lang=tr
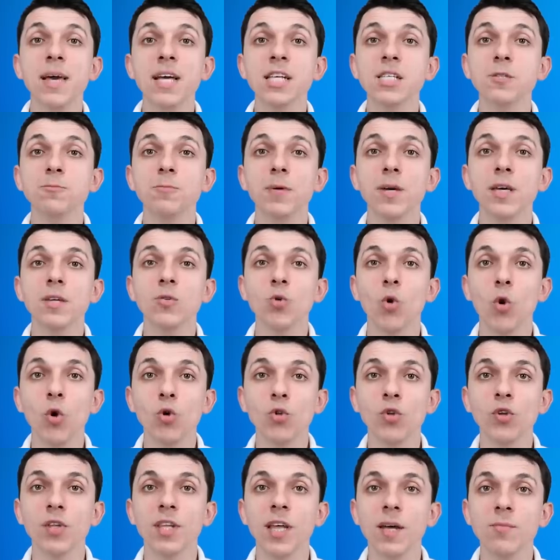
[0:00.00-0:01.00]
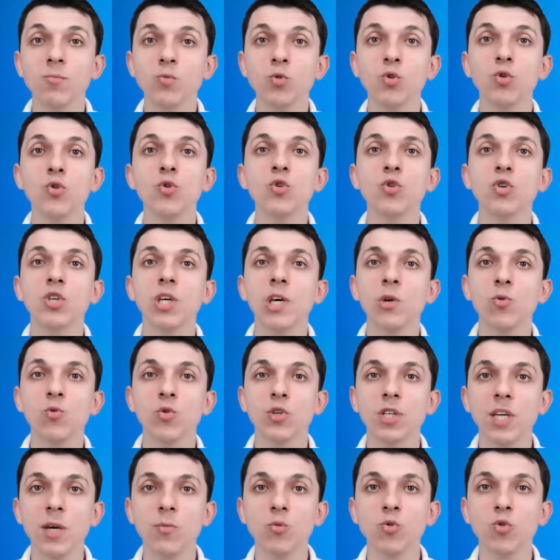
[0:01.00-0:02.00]
Best Buy'in o dönem Türkiye
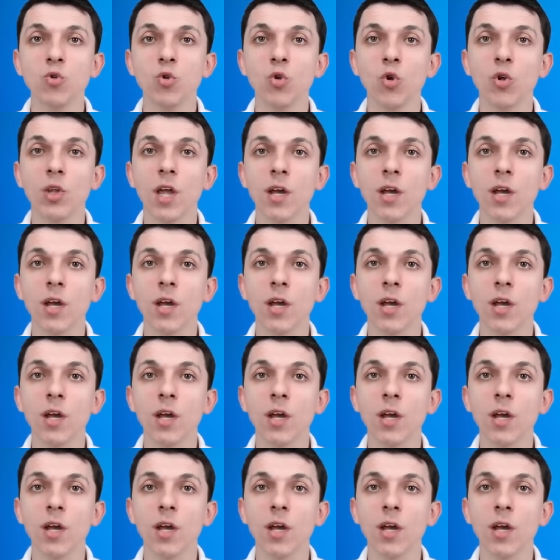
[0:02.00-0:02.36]
ülke müdürü